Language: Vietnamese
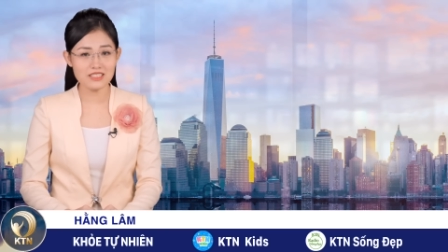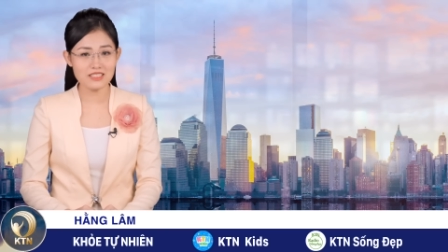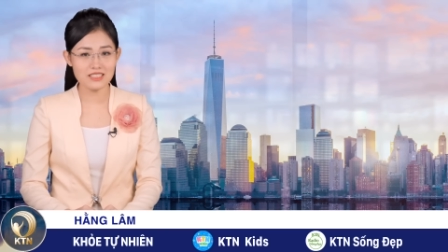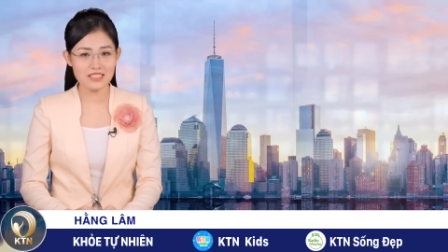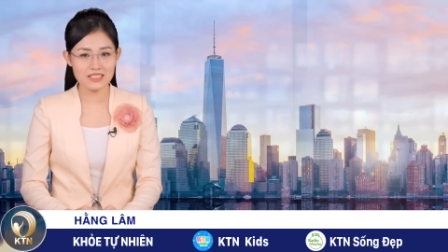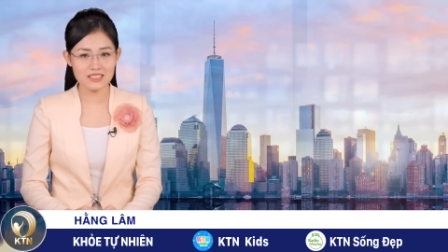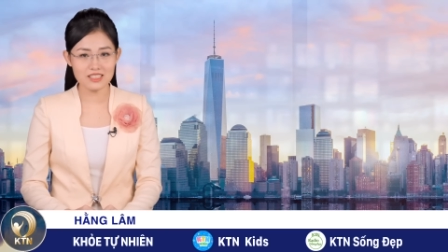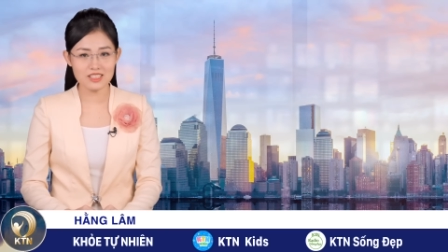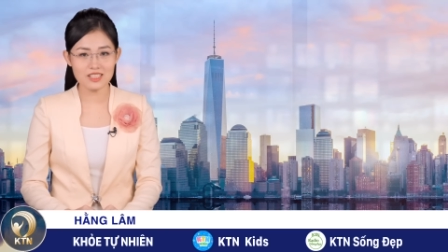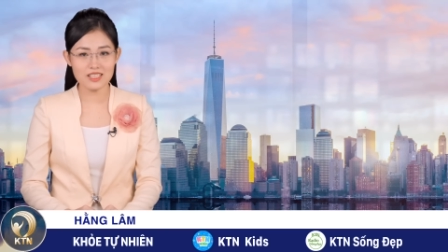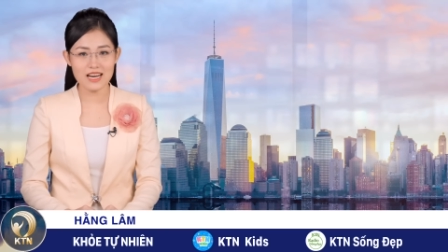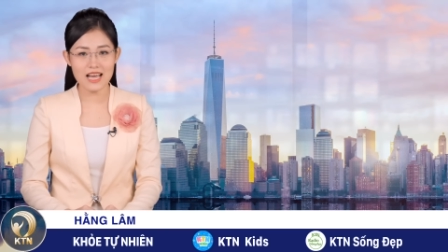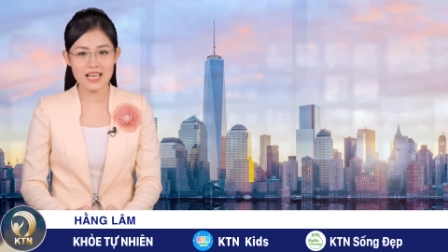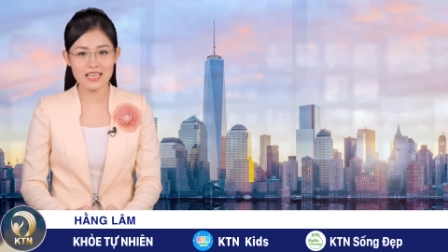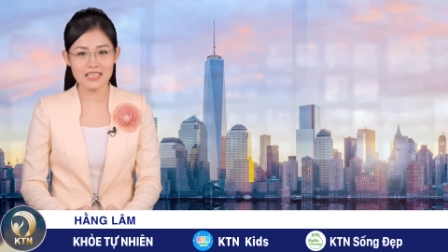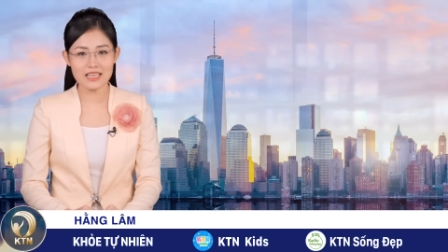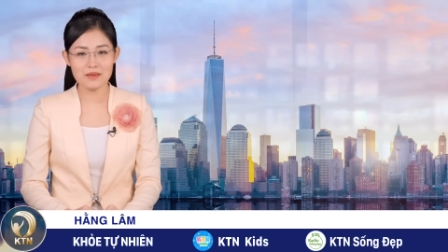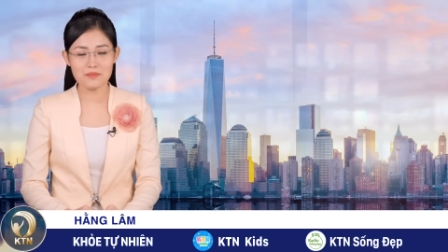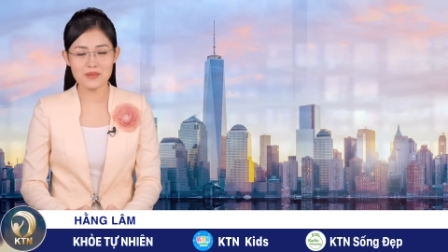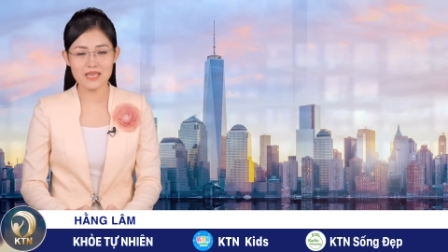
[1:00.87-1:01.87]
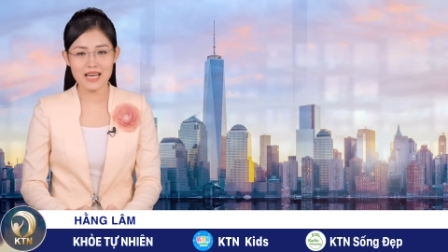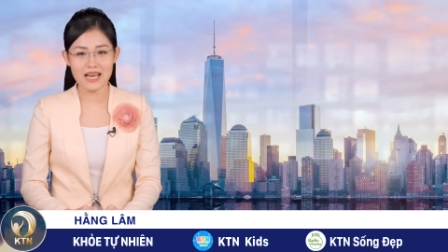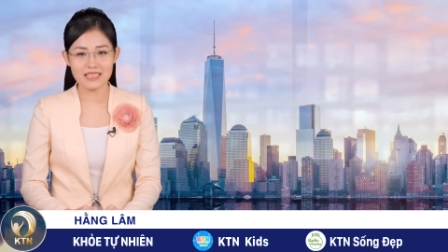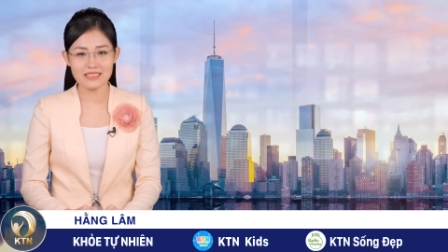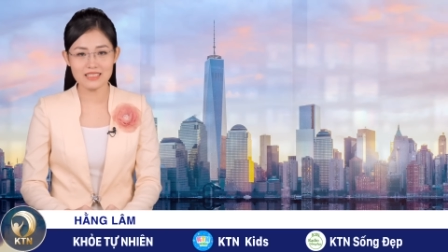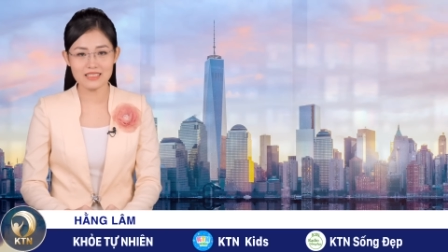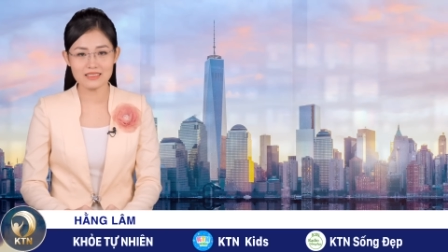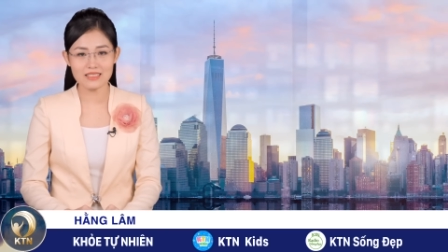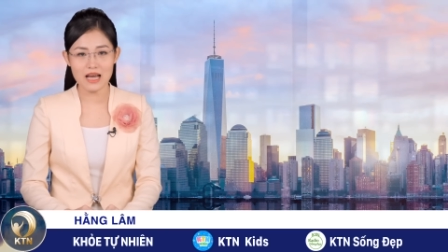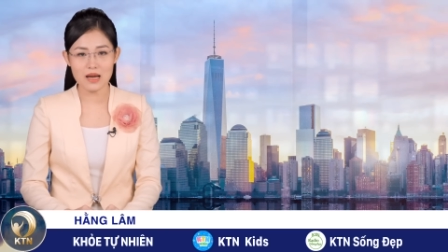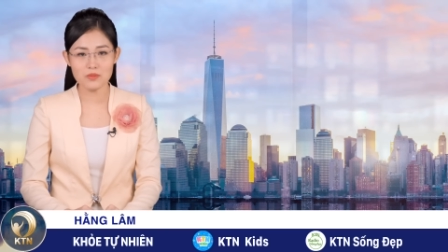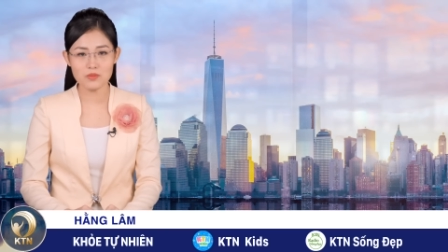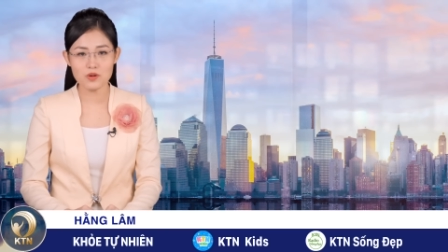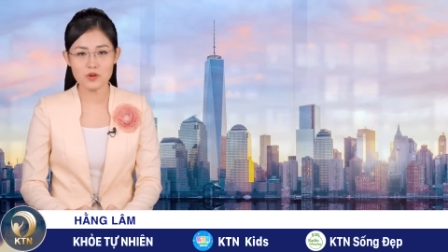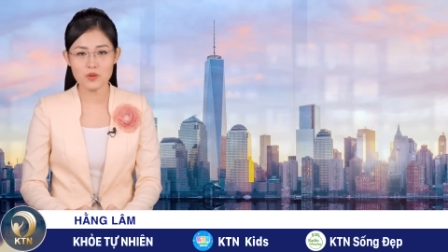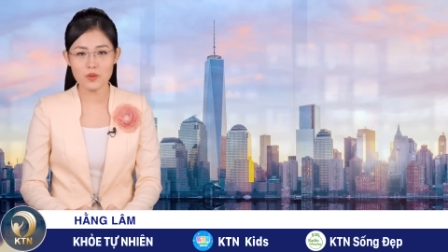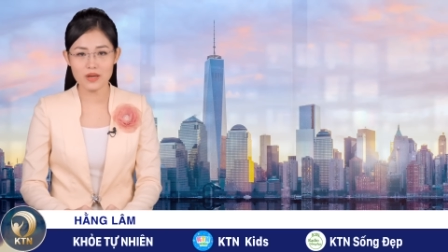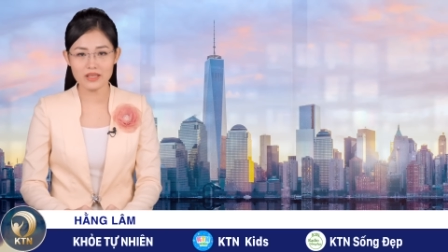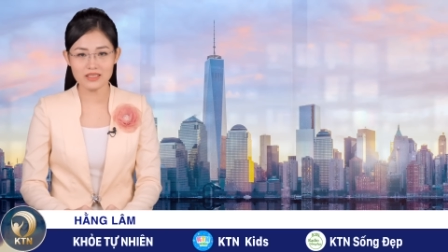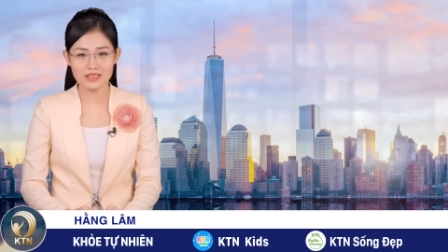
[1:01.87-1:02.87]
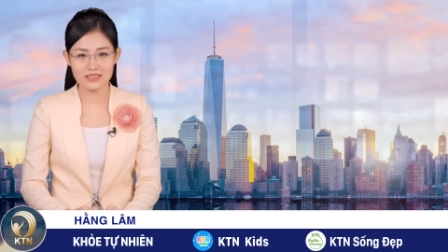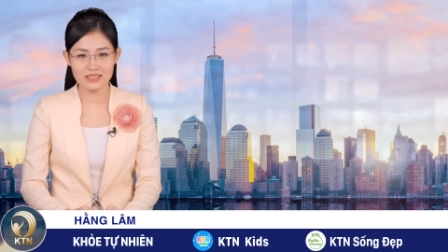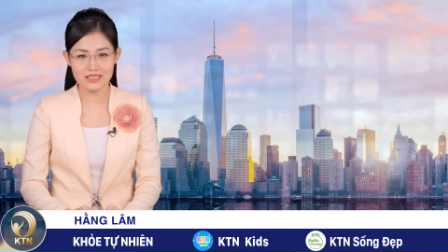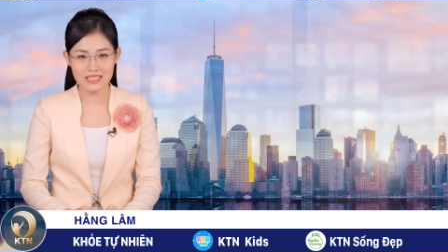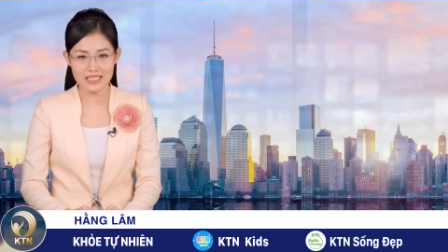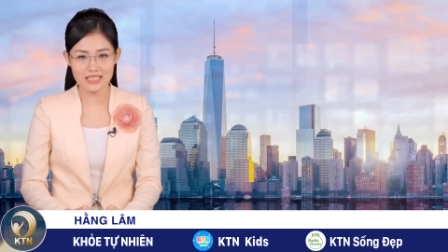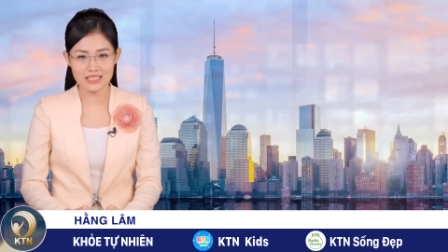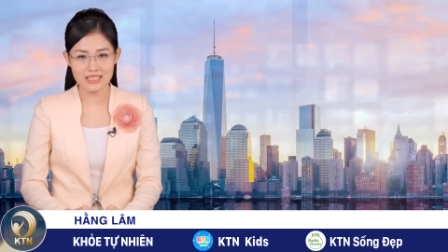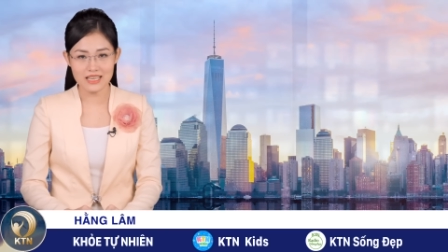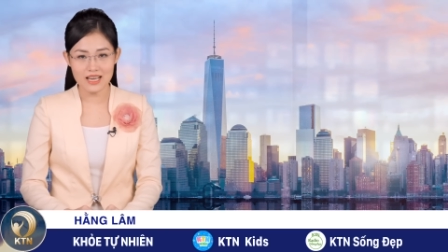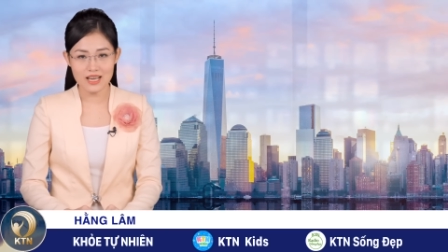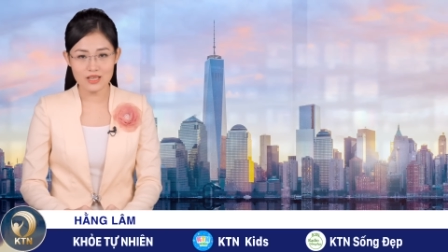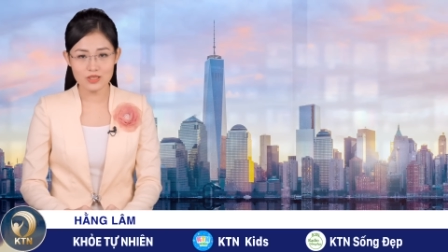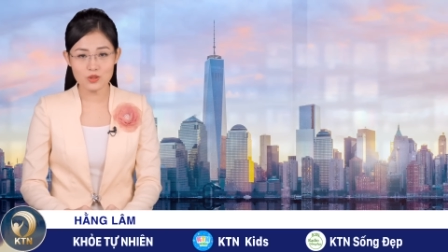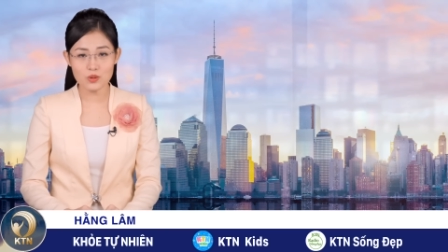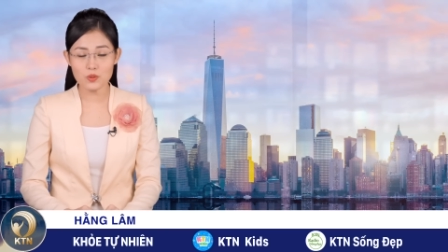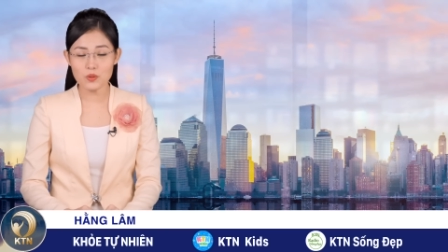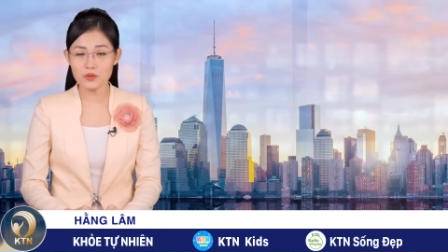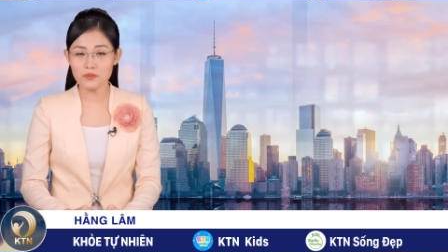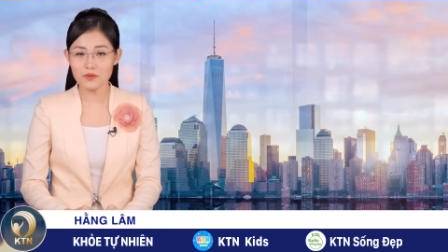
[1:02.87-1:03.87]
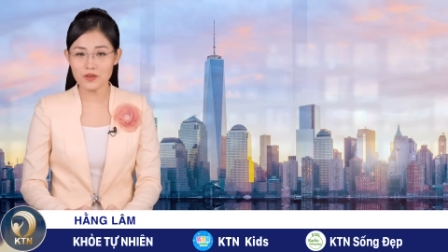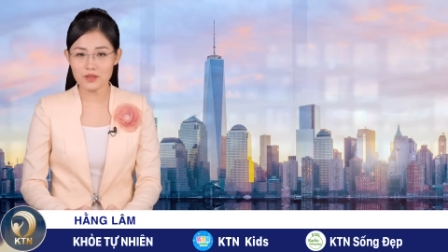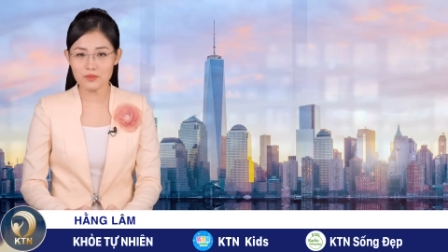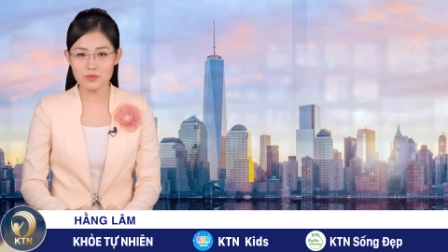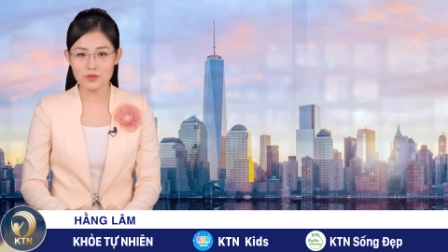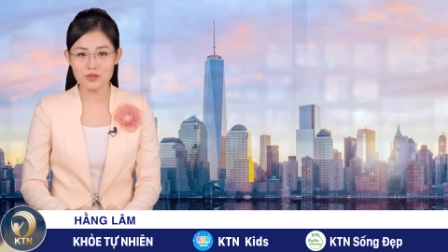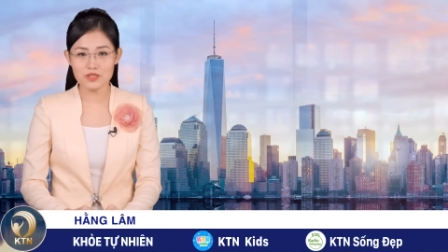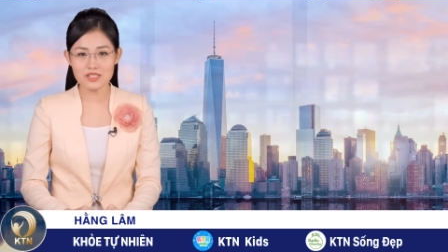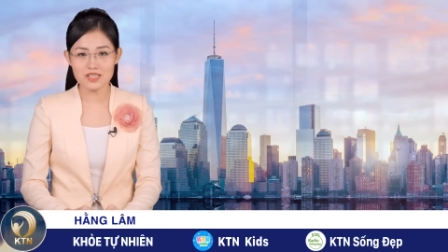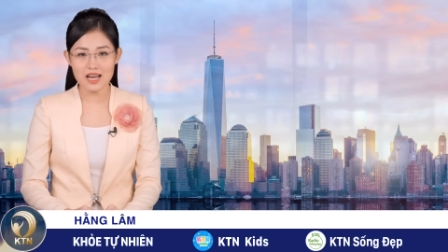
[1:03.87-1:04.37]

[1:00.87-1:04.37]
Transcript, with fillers: chương trình trưa nay ngày 12 tháng 8 của Khỏe Tự Nhiên. Chúc quý vị buổi trưa